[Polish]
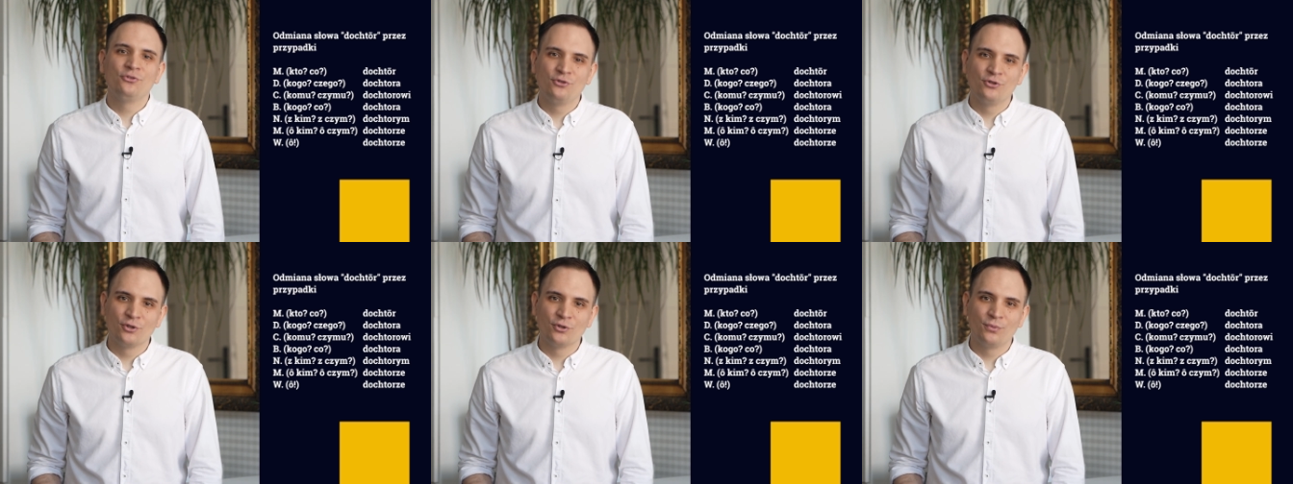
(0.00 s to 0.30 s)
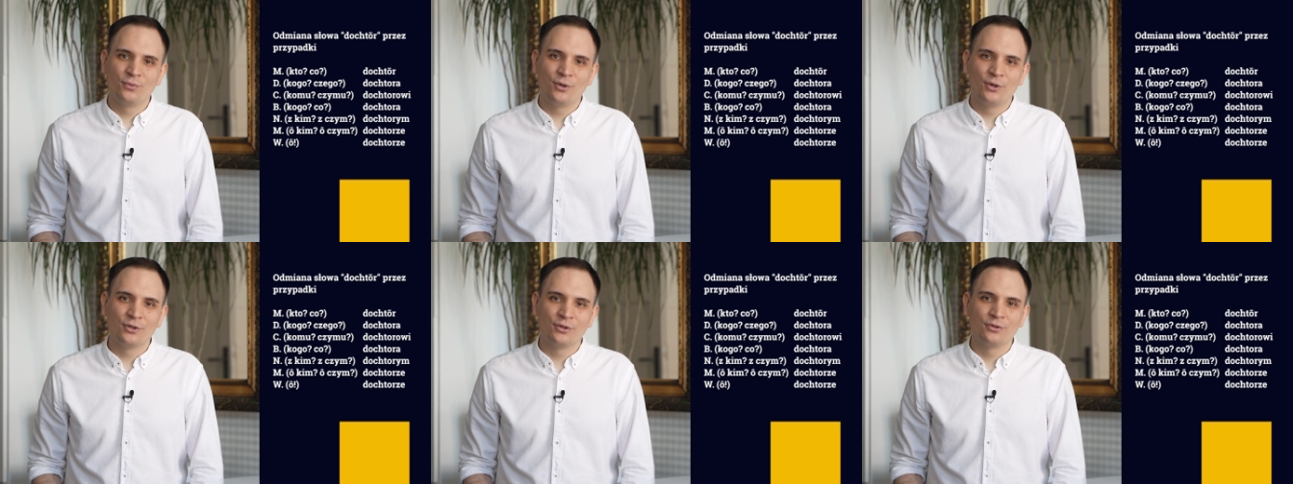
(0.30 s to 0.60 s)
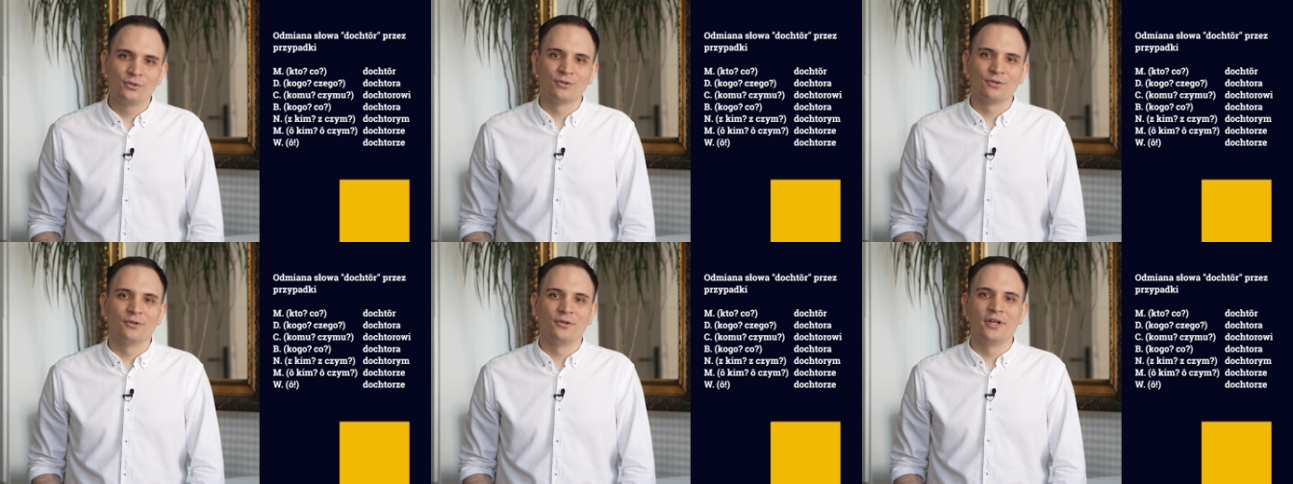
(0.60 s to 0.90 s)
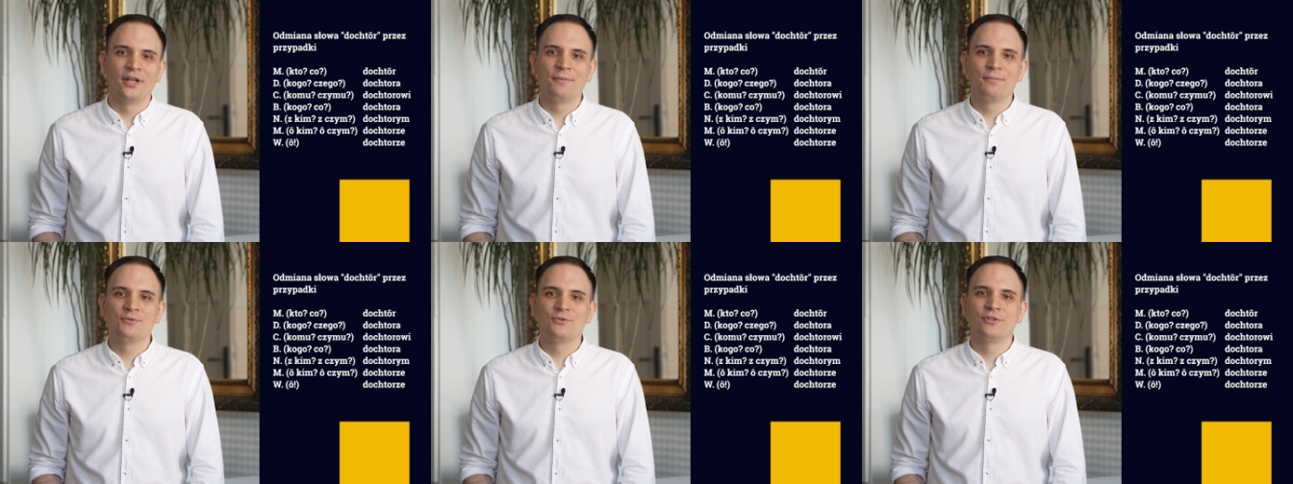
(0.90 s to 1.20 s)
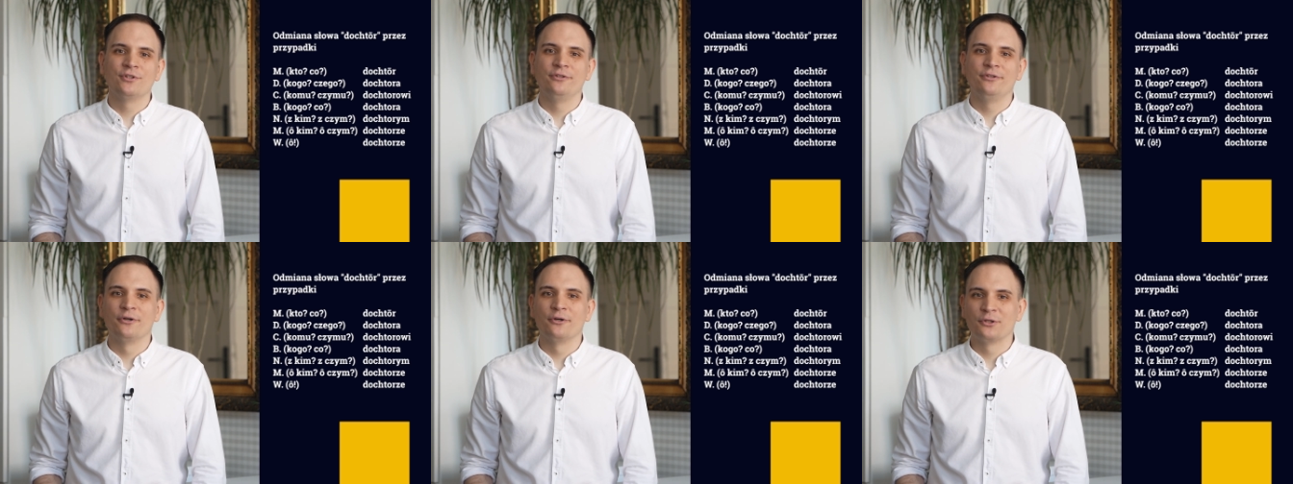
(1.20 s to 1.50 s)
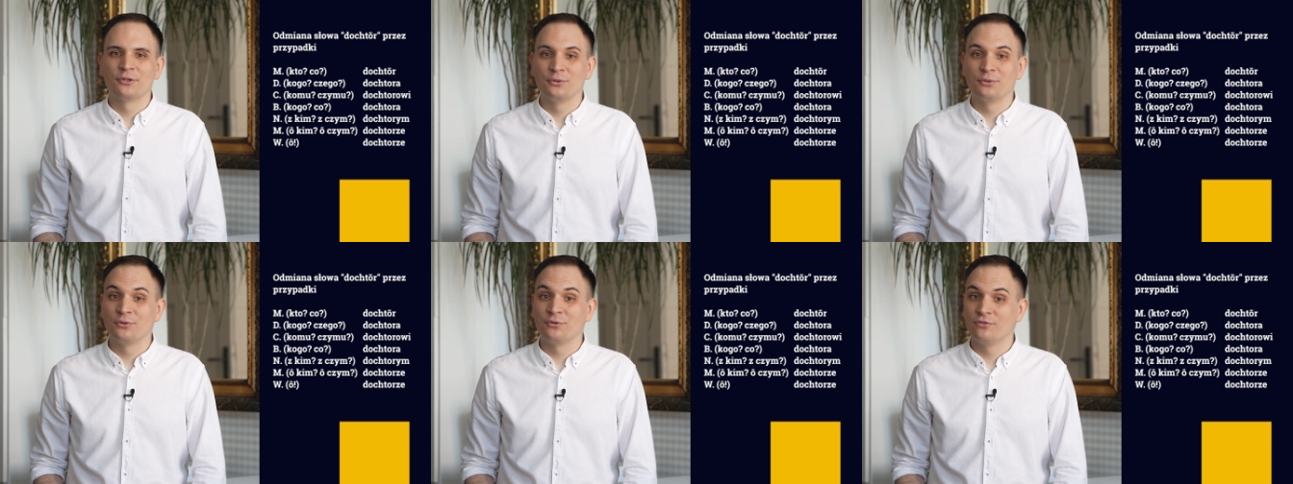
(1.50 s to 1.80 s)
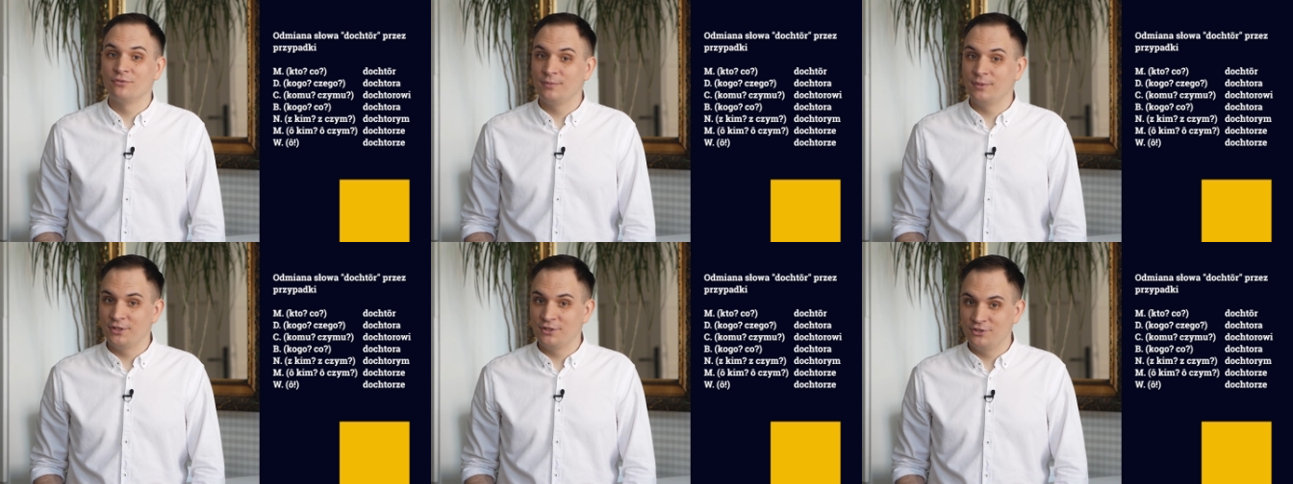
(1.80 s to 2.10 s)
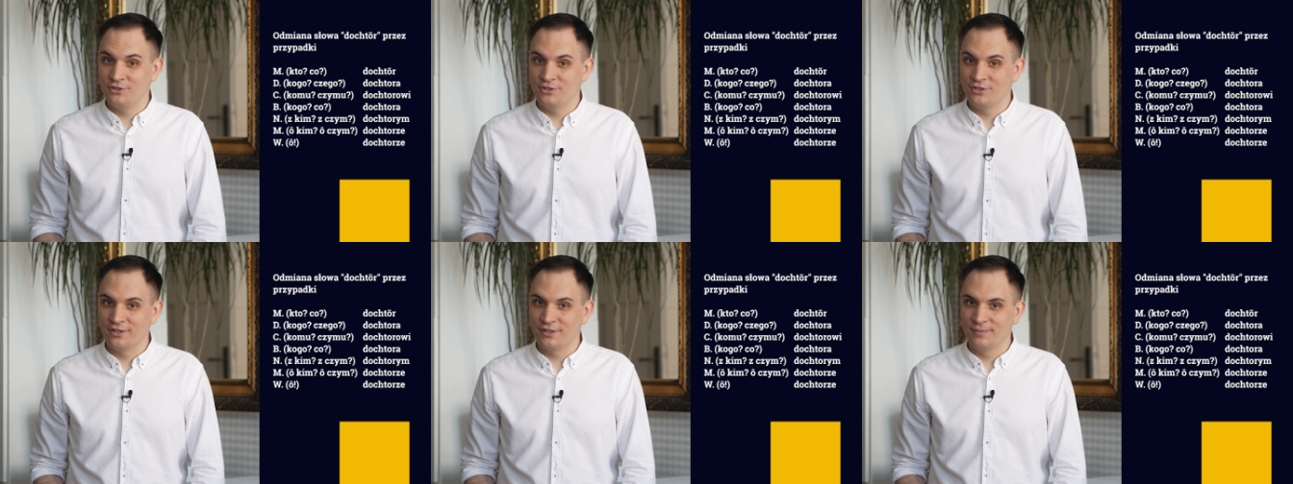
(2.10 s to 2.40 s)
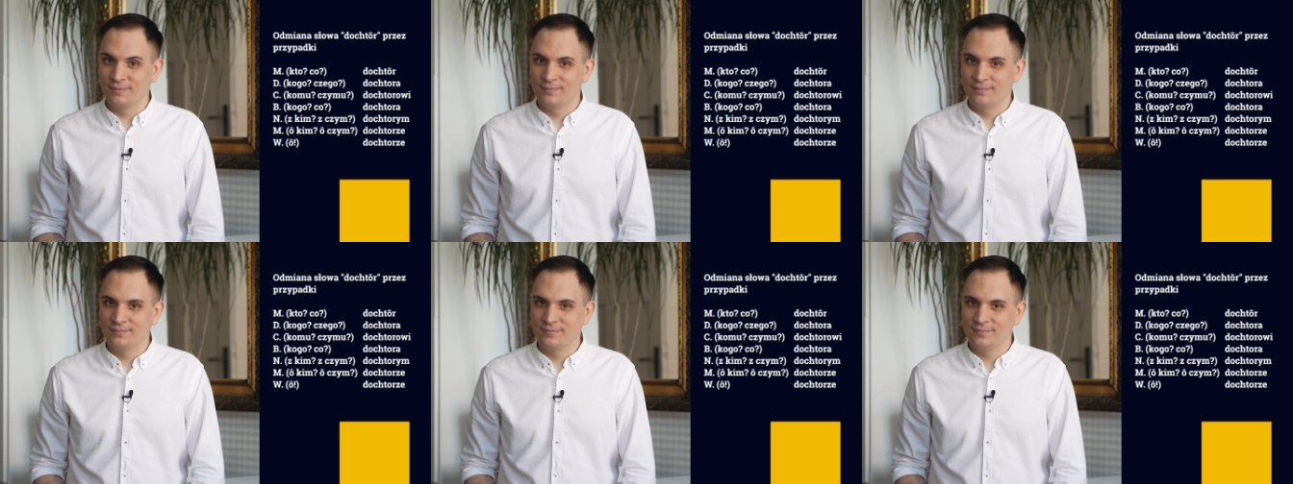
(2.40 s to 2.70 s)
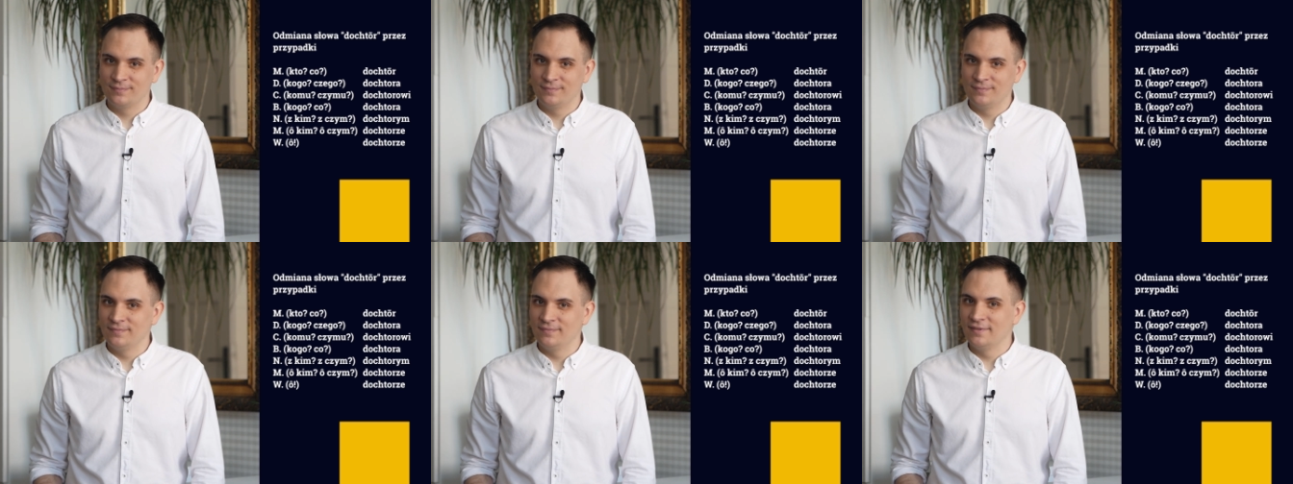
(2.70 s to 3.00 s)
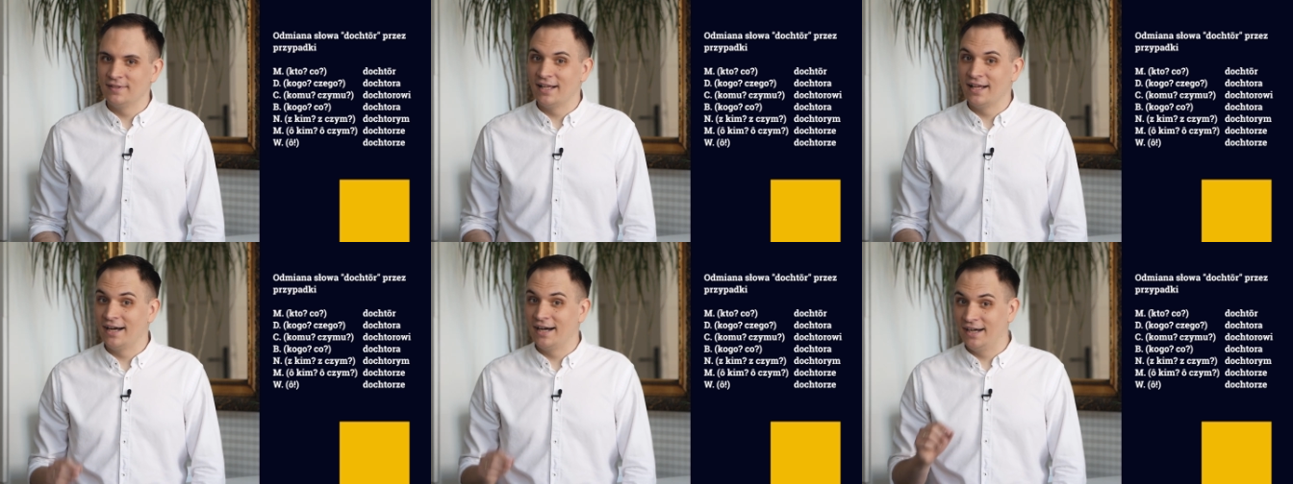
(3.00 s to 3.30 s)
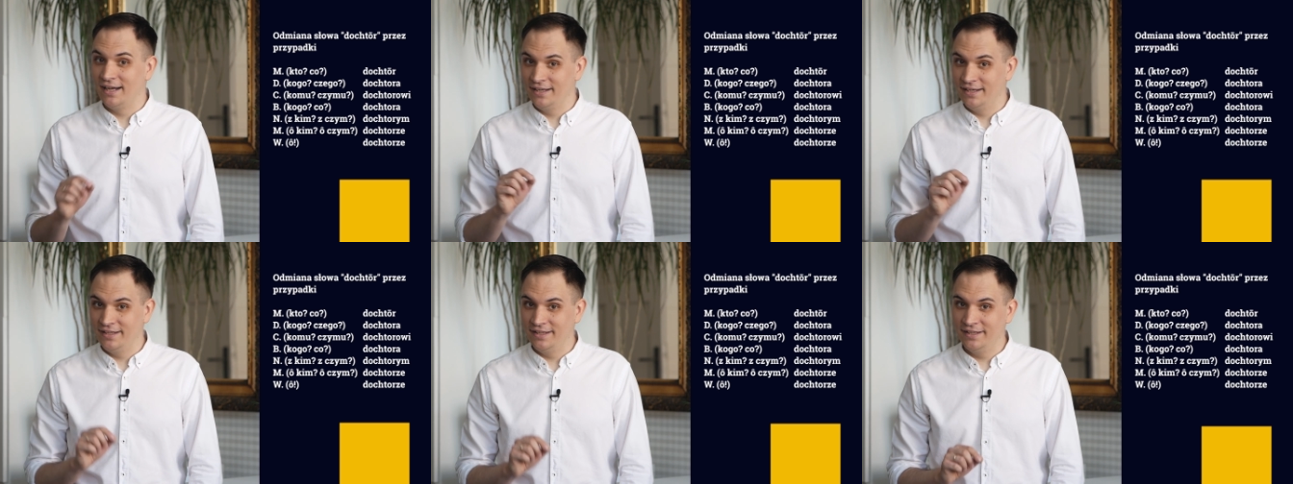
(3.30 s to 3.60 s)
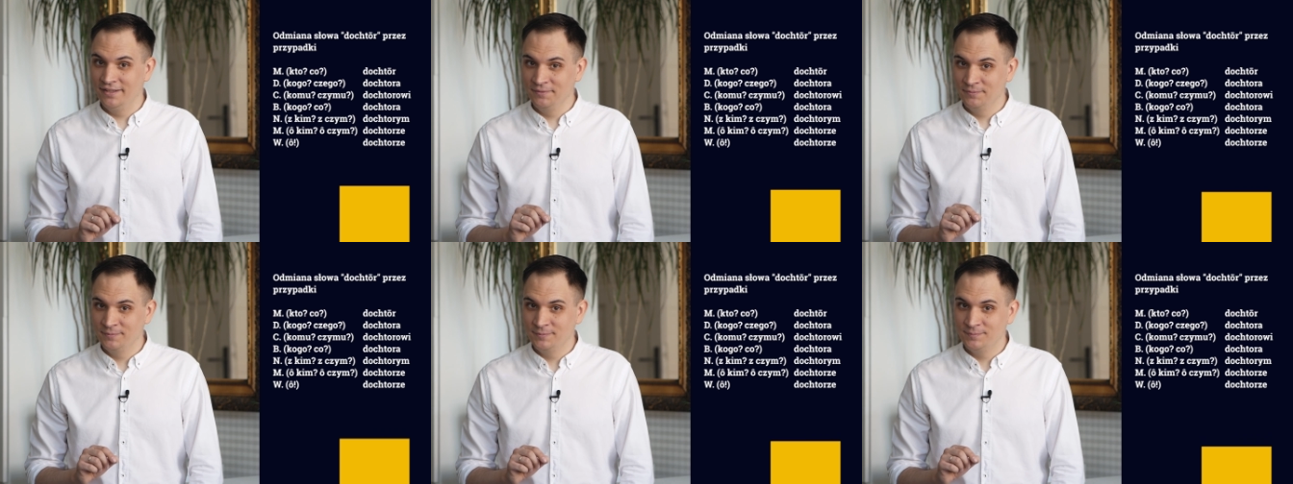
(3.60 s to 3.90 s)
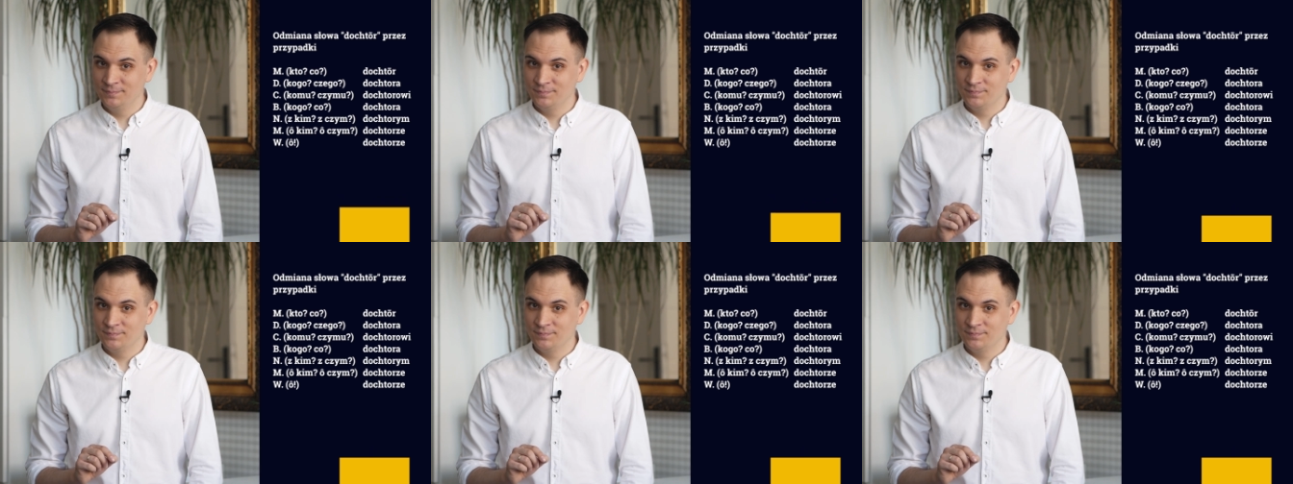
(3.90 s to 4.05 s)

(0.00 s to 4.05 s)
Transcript: Siodłok to najlepszy doktor w mieście. Ale